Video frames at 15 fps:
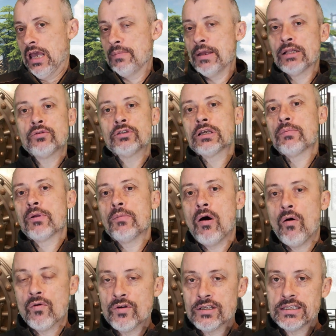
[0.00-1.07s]
eh bien tout
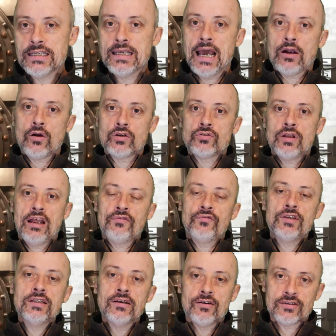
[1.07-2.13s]
simplement, on le sait à cause de la
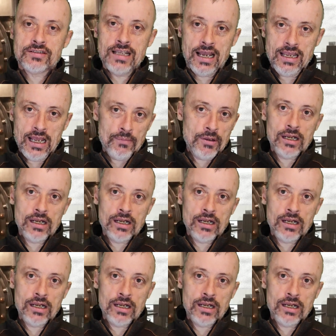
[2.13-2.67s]
finance derrière.